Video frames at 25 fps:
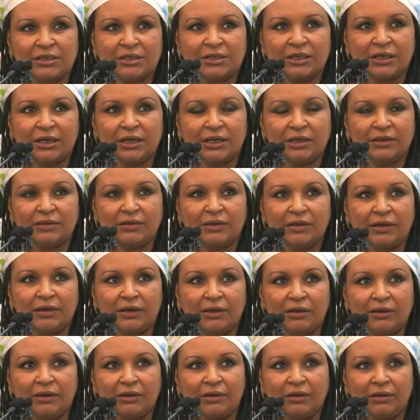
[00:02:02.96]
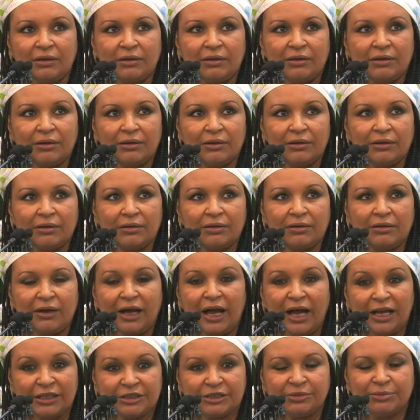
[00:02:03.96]
J'ai été euh,
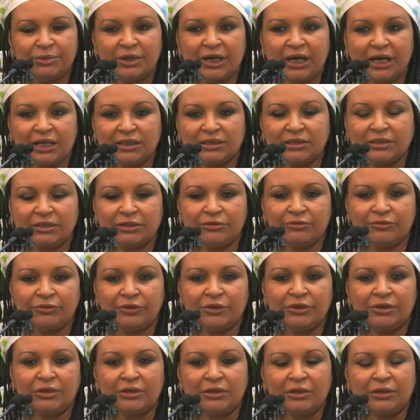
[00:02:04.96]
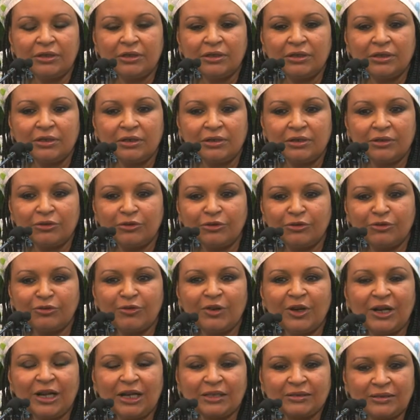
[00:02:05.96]
admirative euh,
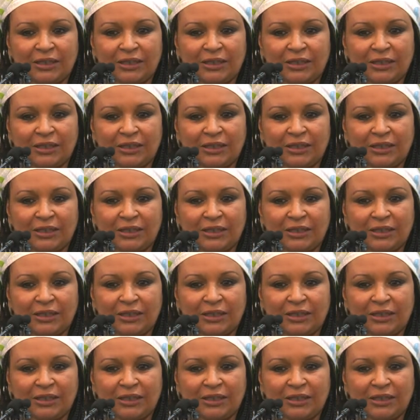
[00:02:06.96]
devant la